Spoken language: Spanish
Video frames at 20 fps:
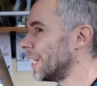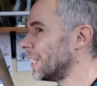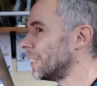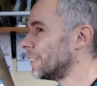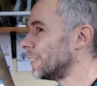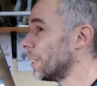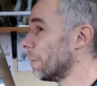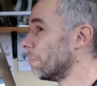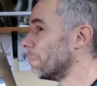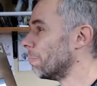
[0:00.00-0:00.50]

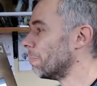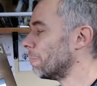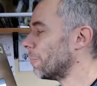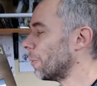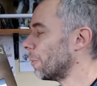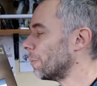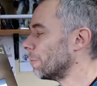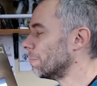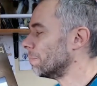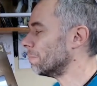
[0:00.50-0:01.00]
del
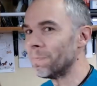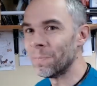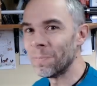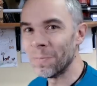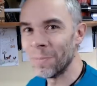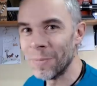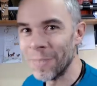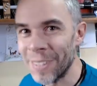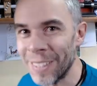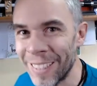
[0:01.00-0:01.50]
tiempo.
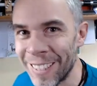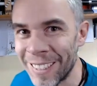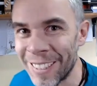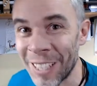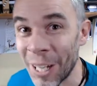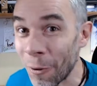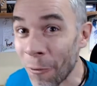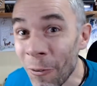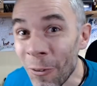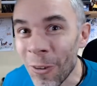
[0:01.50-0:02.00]

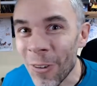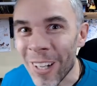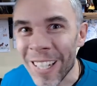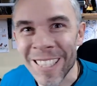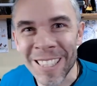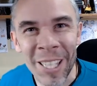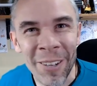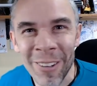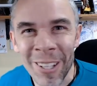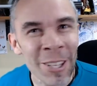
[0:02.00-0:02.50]
Seguro que
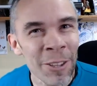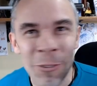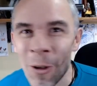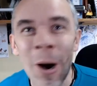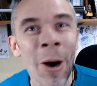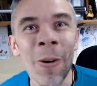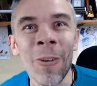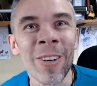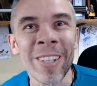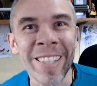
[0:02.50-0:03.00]
esta vez no
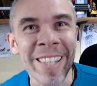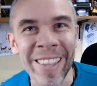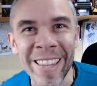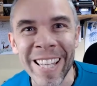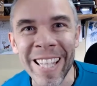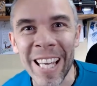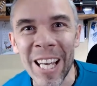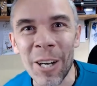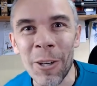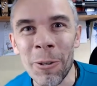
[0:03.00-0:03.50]
hago el
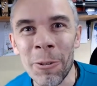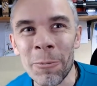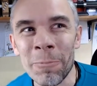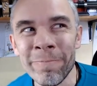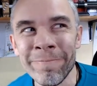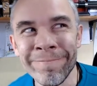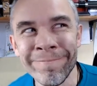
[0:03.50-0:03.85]
ridículo.